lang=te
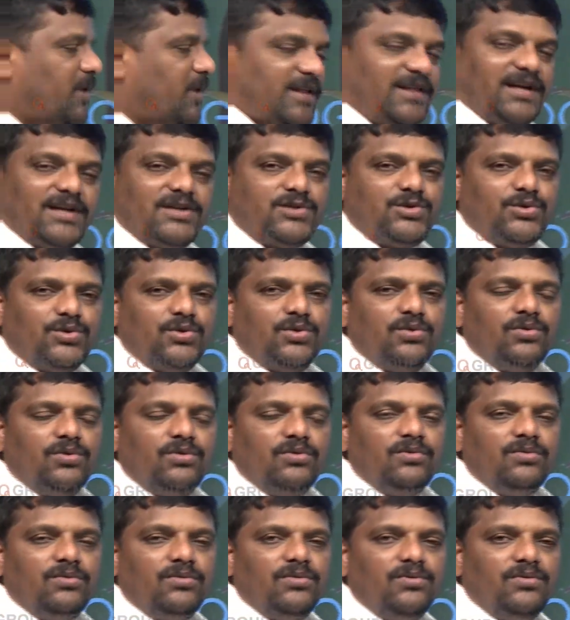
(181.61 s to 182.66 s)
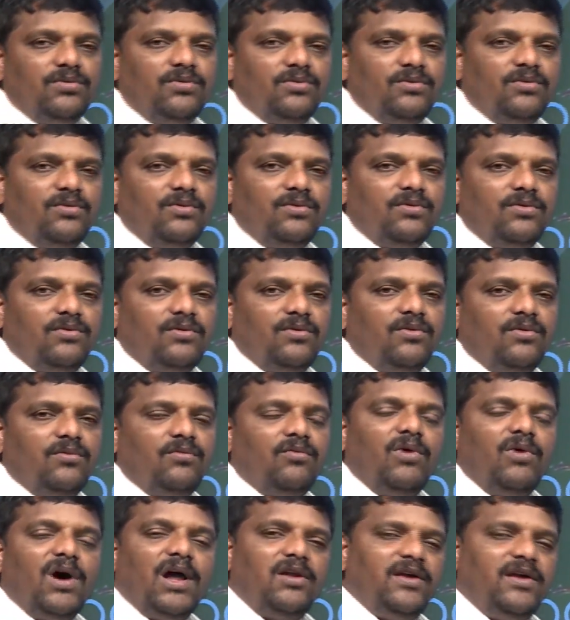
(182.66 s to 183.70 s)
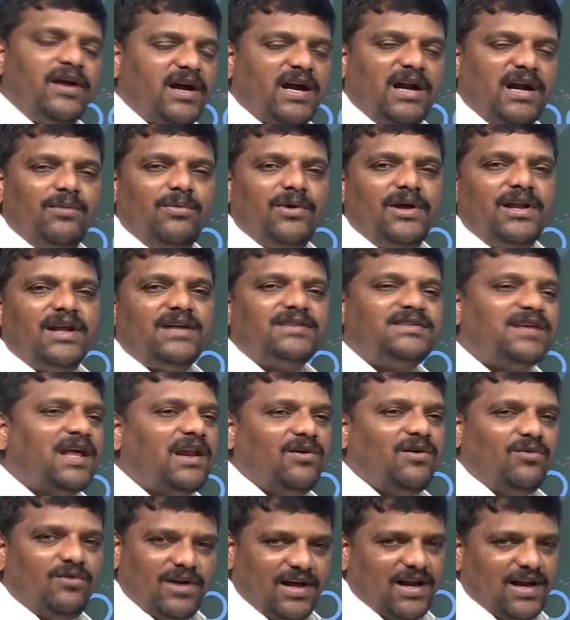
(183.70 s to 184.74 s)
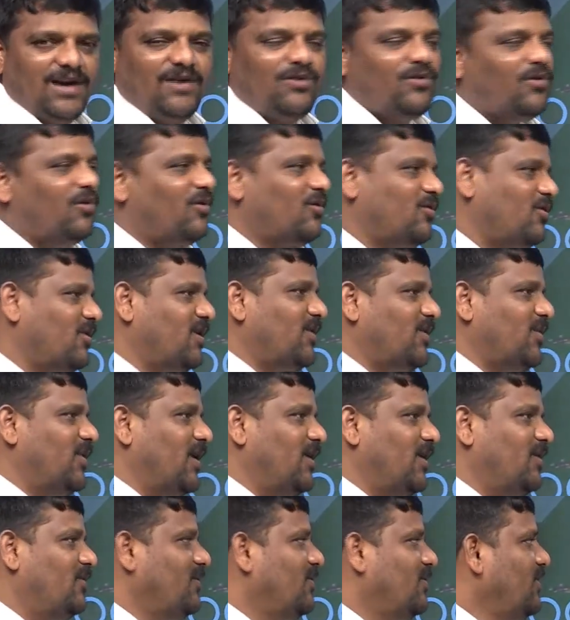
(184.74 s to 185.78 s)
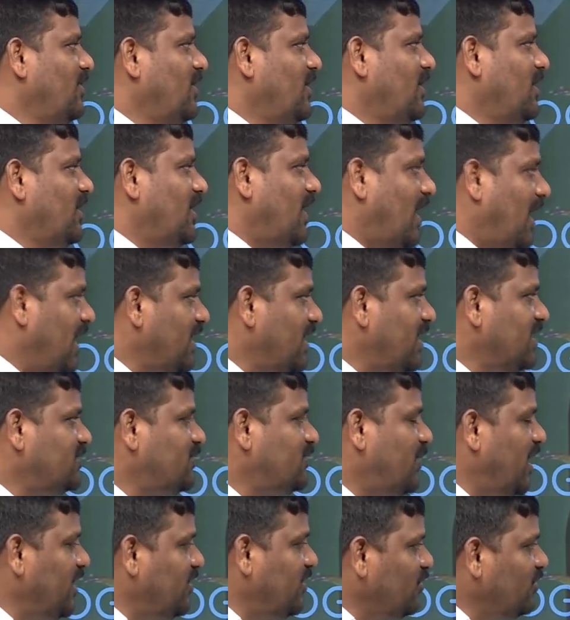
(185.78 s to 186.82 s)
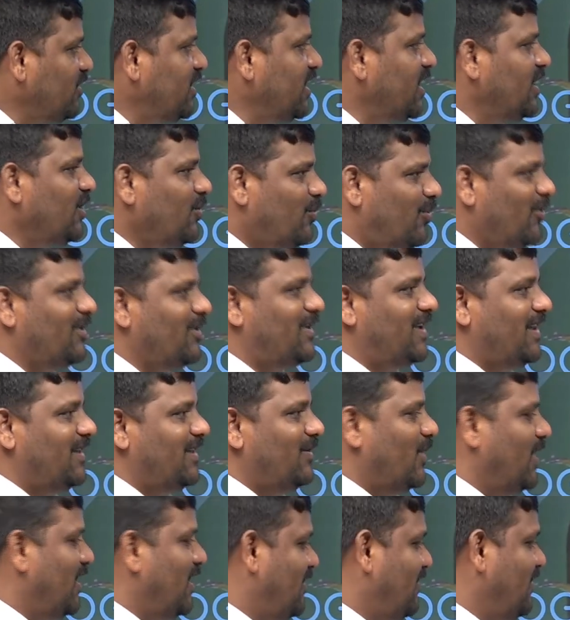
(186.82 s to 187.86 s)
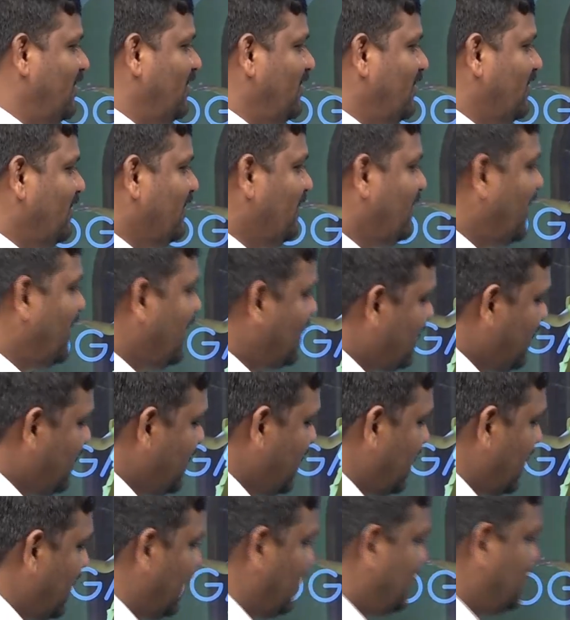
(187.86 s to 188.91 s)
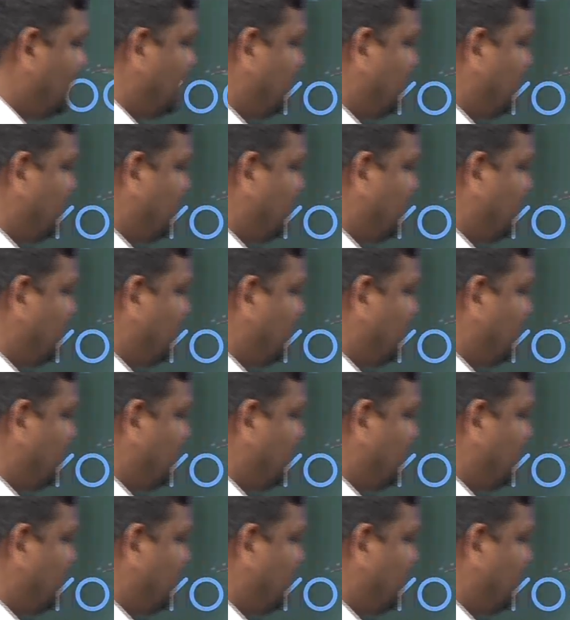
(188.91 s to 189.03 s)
బ్రదర్సు వాళ్ళు ఎక్కడ పోయినా ఉండాలని కోరుకుంటారు వాళ్ళు కాంగ్రెస్ పార్టీ ఉంటేంది పోతేంది వాళ్ళకు అర్థమైందా